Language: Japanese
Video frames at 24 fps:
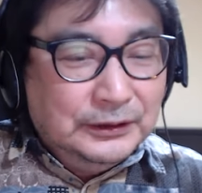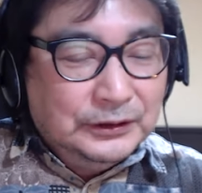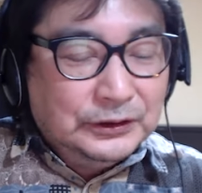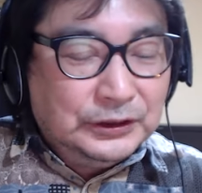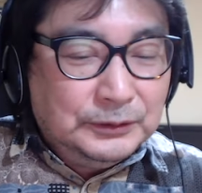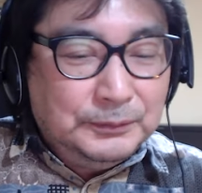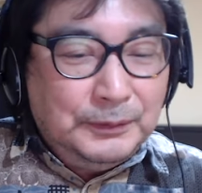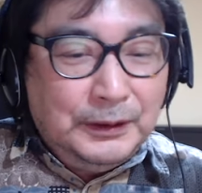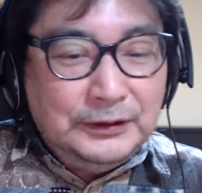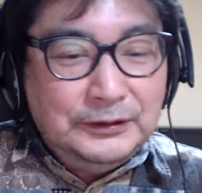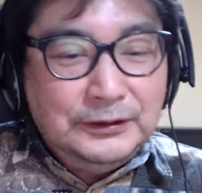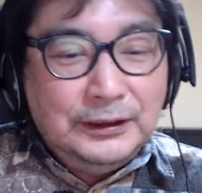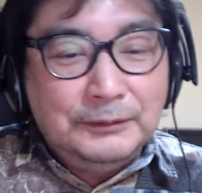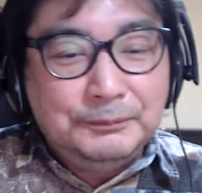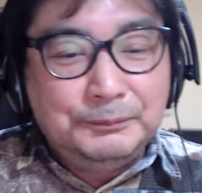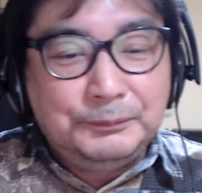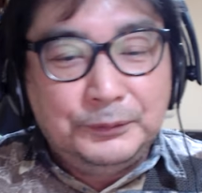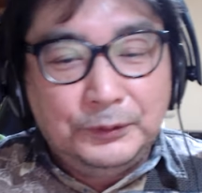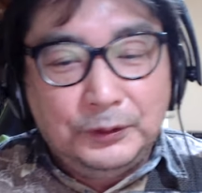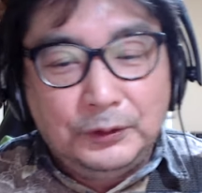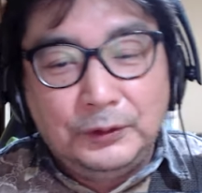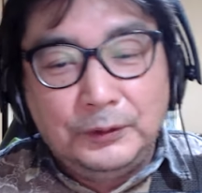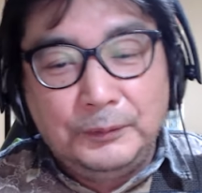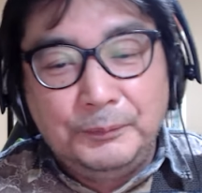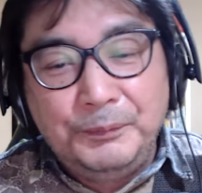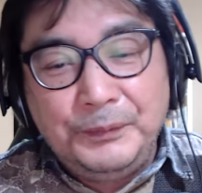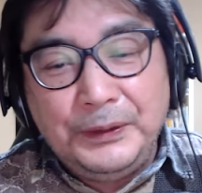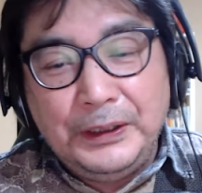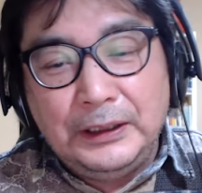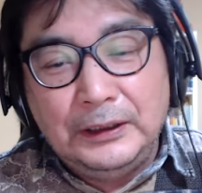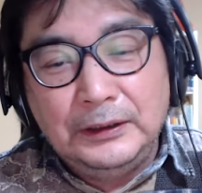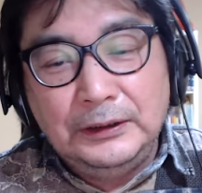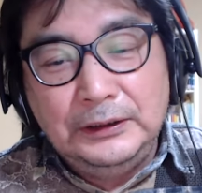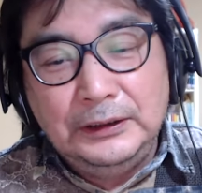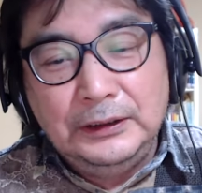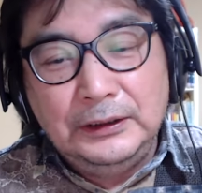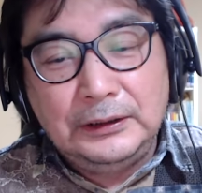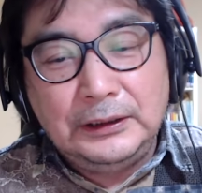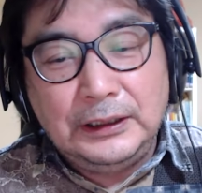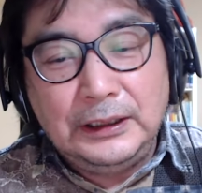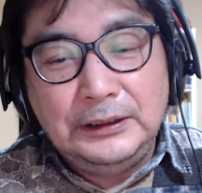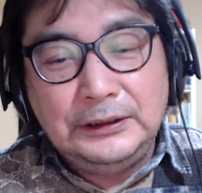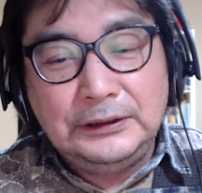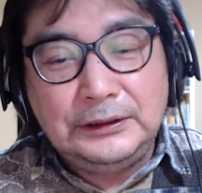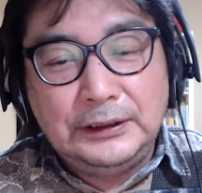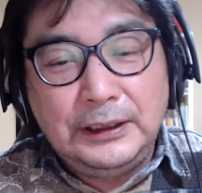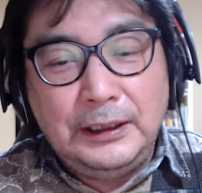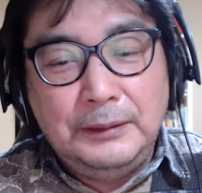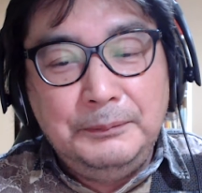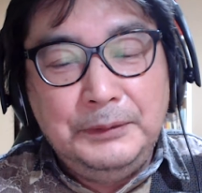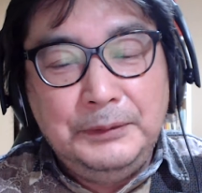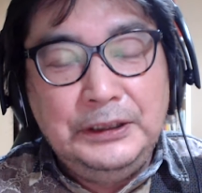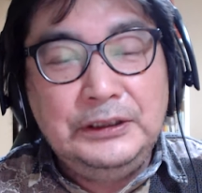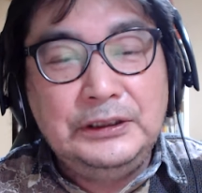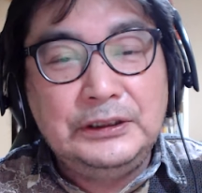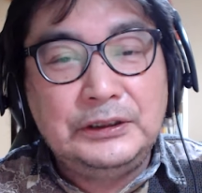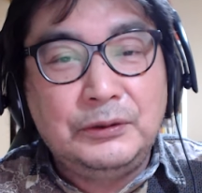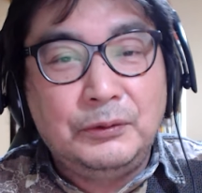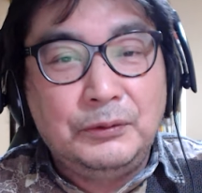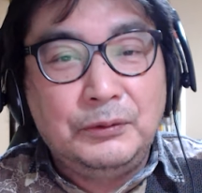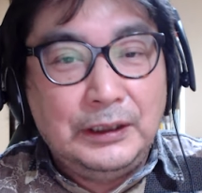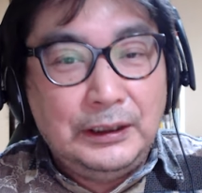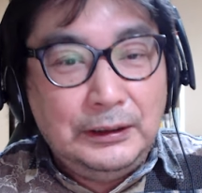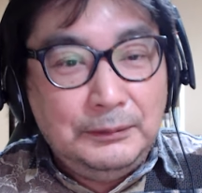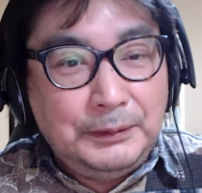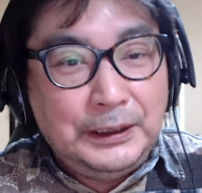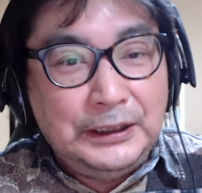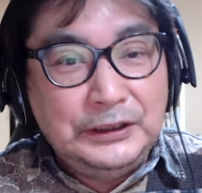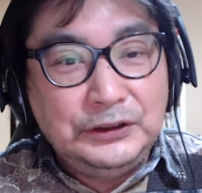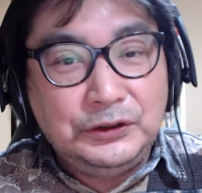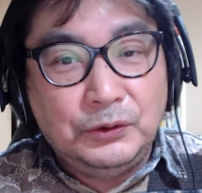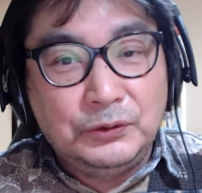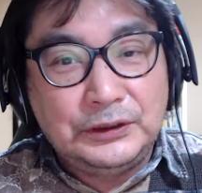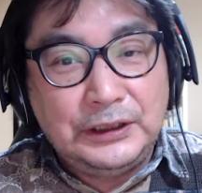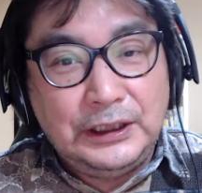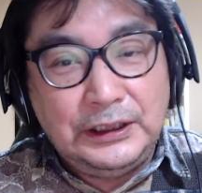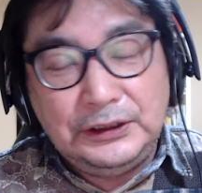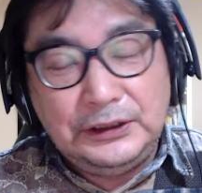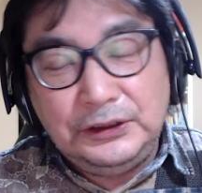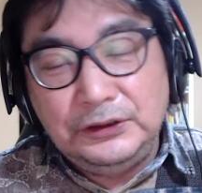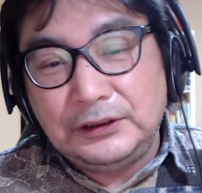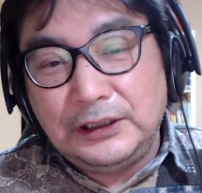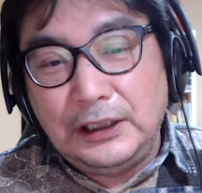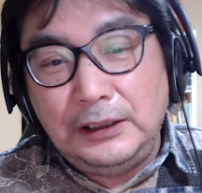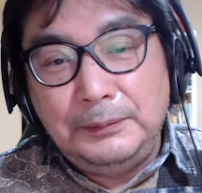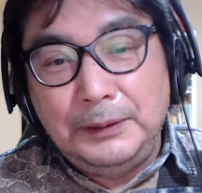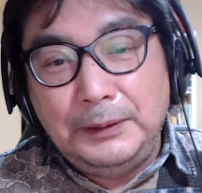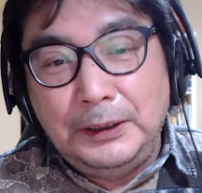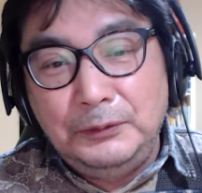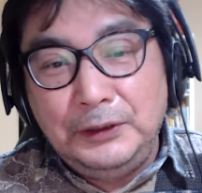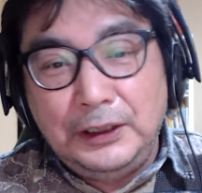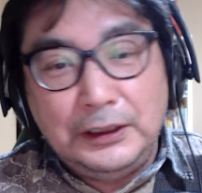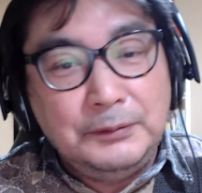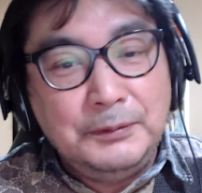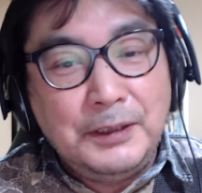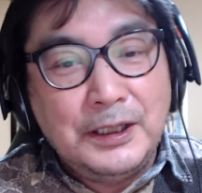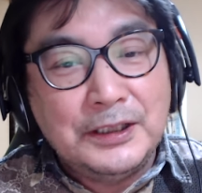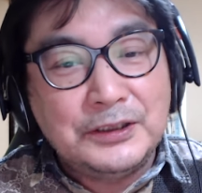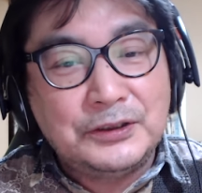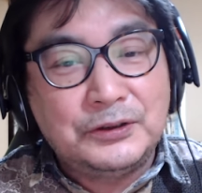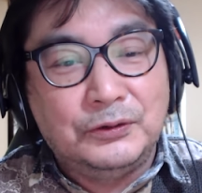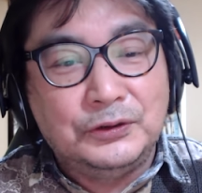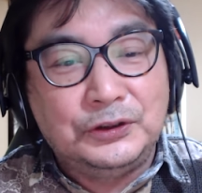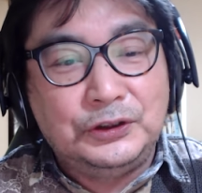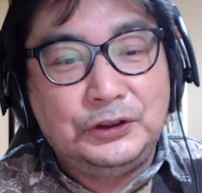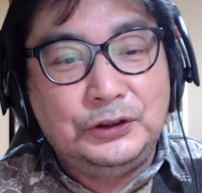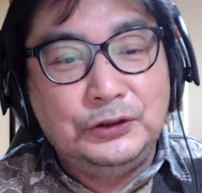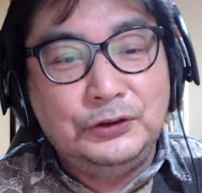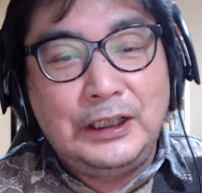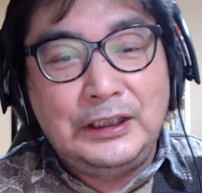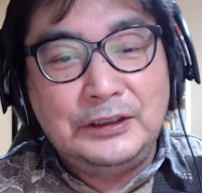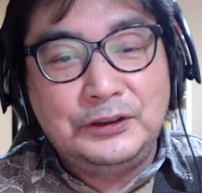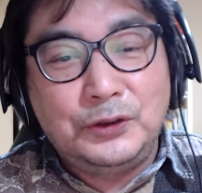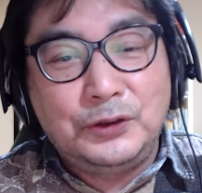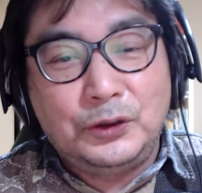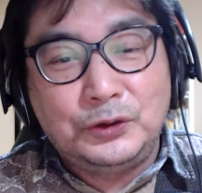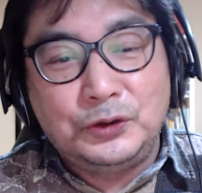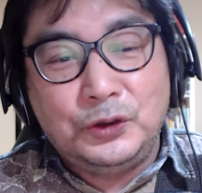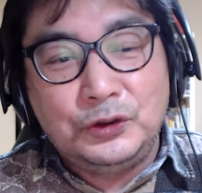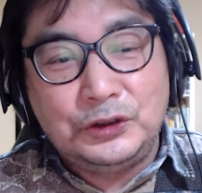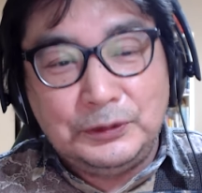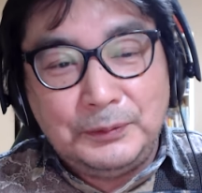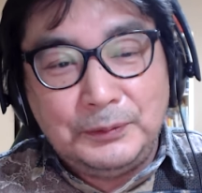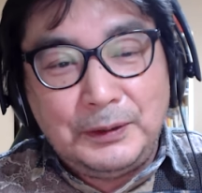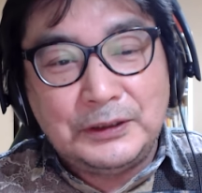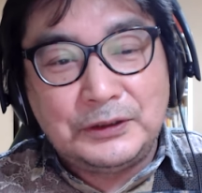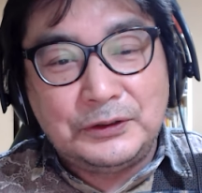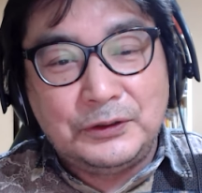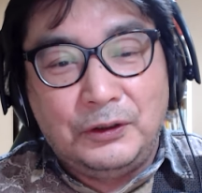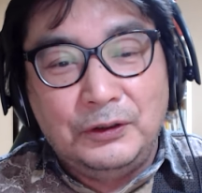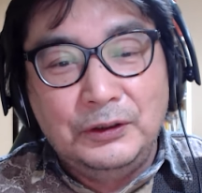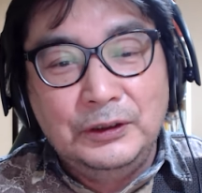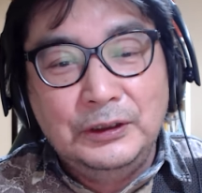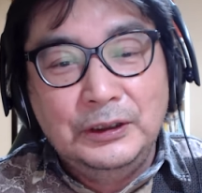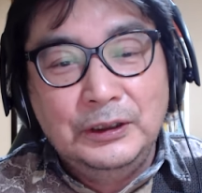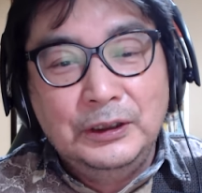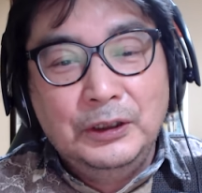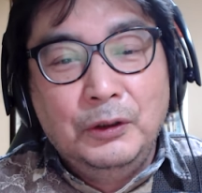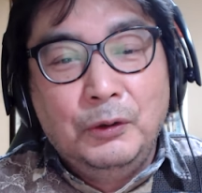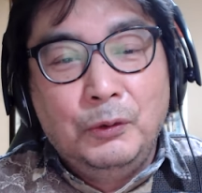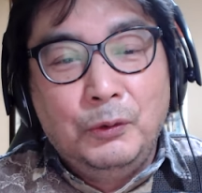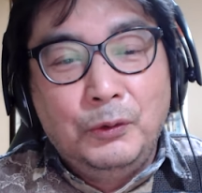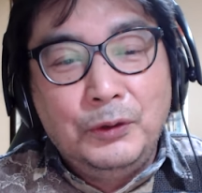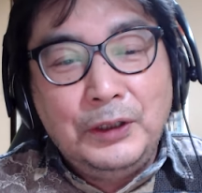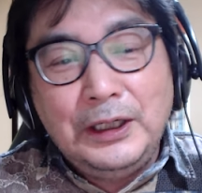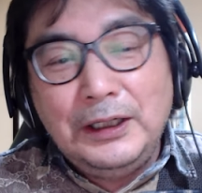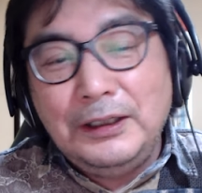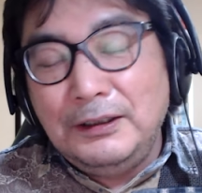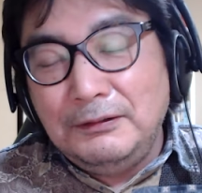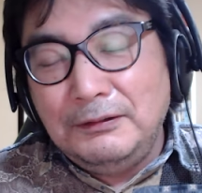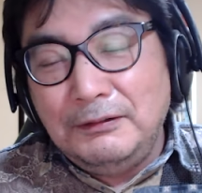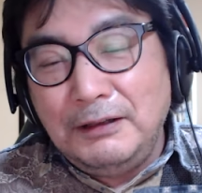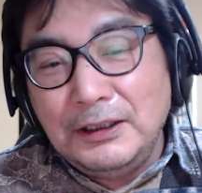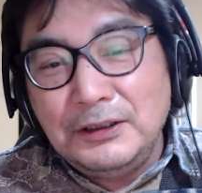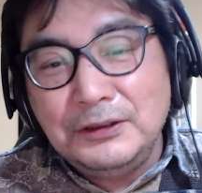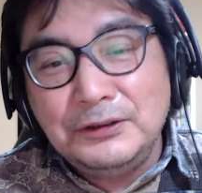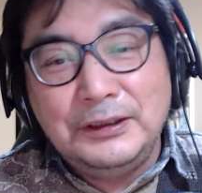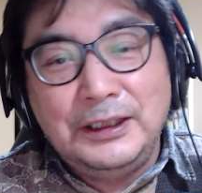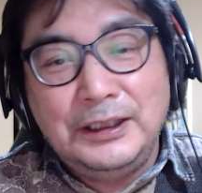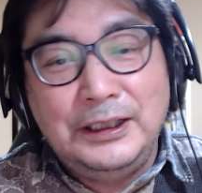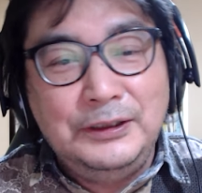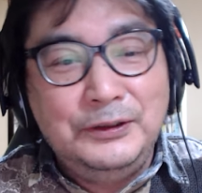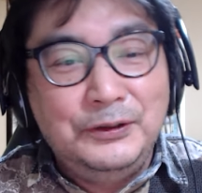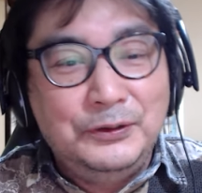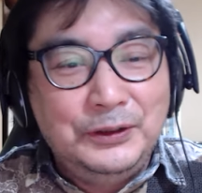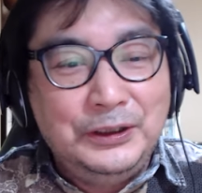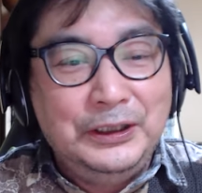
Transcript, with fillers: スマイルアップに対して民事損害賠償請求裁判をやりますと、集団訴訟しますと。俺らは悪くないの